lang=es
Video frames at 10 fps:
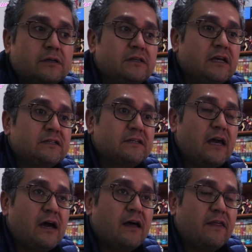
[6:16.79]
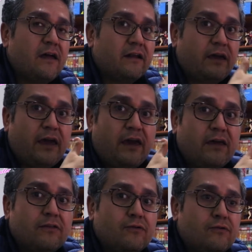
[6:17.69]
ya sea de
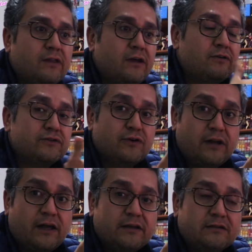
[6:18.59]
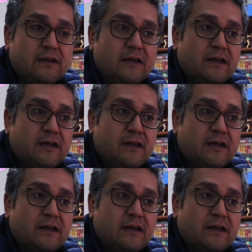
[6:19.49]
arcade o de consolas,